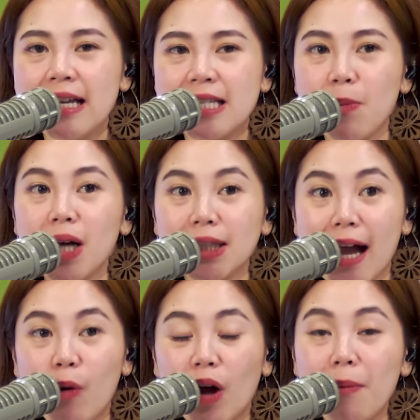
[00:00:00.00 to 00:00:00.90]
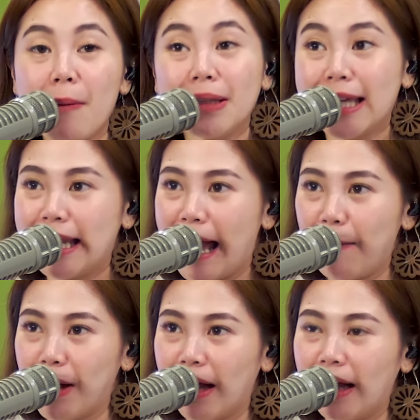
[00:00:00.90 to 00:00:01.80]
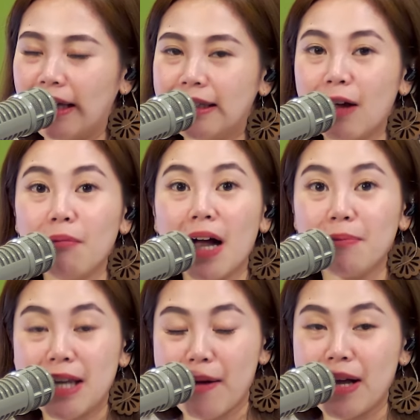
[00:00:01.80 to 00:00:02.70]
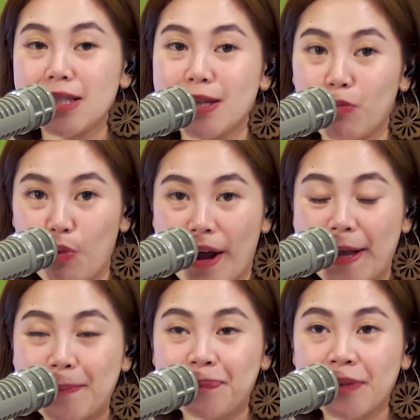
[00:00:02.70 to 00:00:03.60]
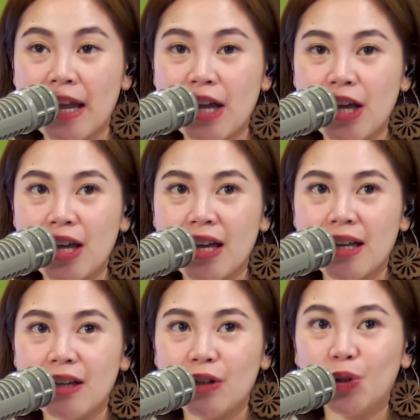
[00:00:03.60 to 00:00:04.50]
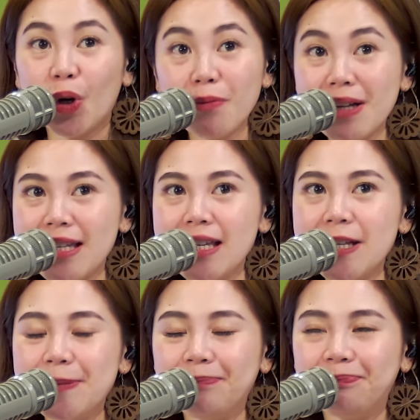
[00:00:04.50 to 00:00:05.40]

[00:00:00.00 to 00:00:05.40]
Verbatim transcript: sa mga taong kamamatay lamang ng mga minamahal sa buhay. Normally,